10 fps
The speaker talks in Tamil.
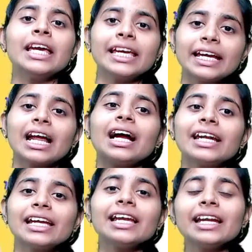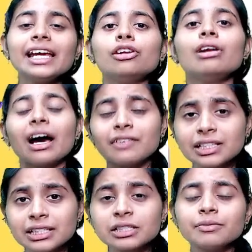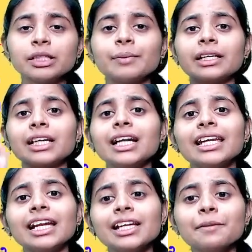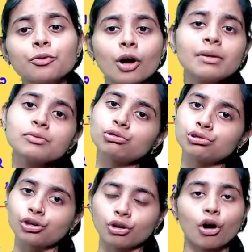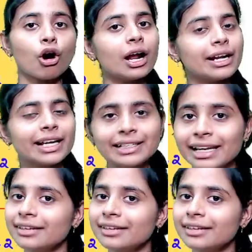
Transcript: ஏன்னா டெய்லி டெய்லியும் லெவன்த்துக்குன்னு வந்து பார்த்தீங்கன்னா டென் டென் ப்ராப்ளம்ஸ் கொடுத்துட்ருக்கோம் ஆல்ரெடி டென்